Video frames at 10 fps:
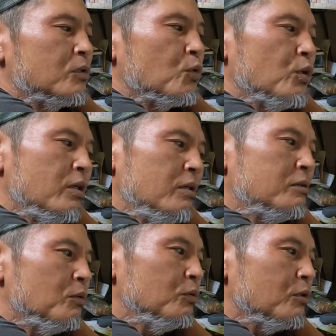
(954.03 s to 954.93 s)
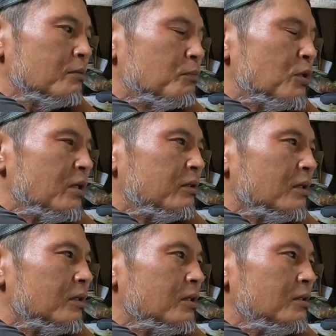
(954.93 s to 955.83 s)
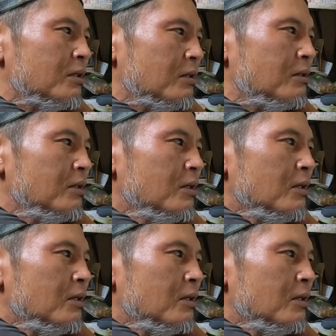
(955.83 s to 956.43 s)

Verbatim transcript: これね、本当ね、もらった方にね、